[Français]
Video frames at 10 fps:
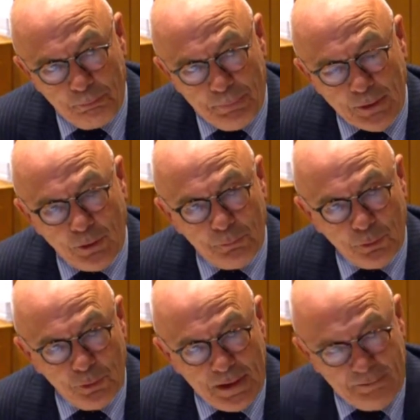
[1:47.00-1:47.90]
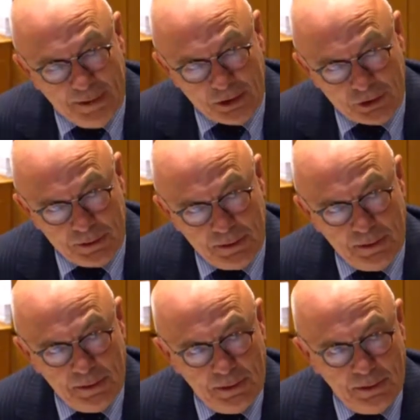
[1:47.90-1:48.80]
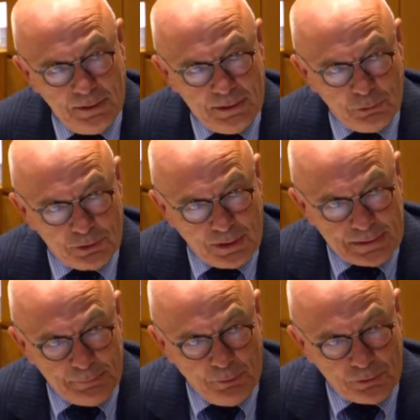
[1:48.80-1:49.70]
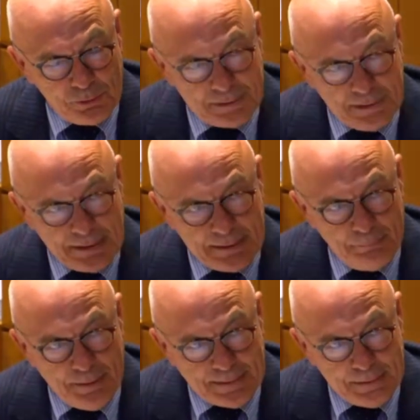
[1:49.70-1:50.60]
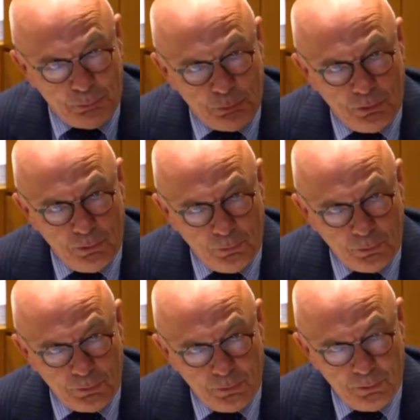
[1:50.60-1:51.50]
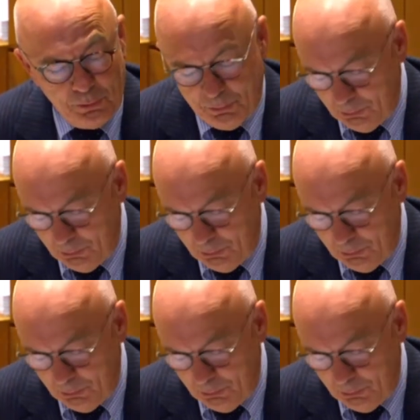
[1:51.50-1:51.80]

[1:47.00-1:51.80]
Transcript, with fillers: pas dans le monde de l'élevage. Ils ont le sentiment que ceci a été bâti pour le monde euh,